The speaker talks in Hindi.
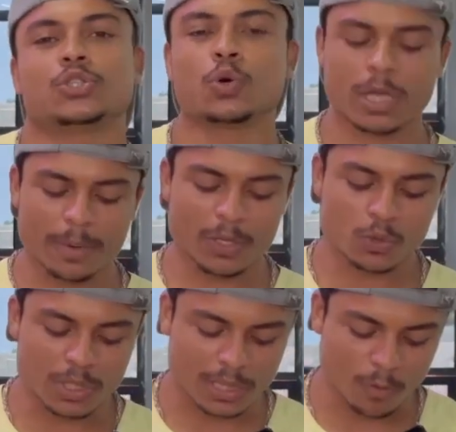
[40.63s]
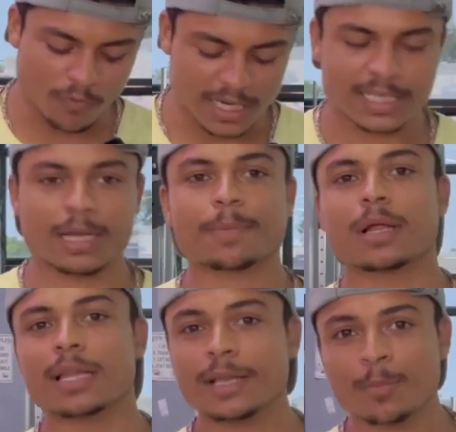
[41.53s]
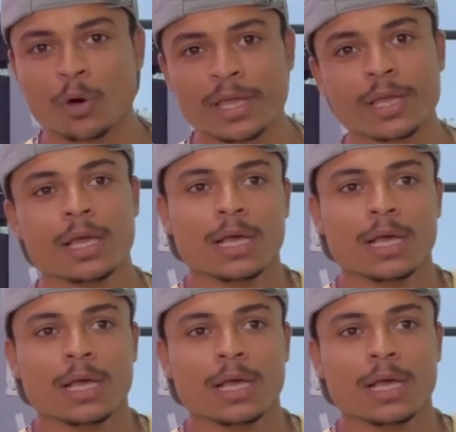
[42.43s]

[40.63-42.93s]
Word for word: जो कि मैं यूज़ करता हूँ फास्टिंग एंड का लीन बॉडी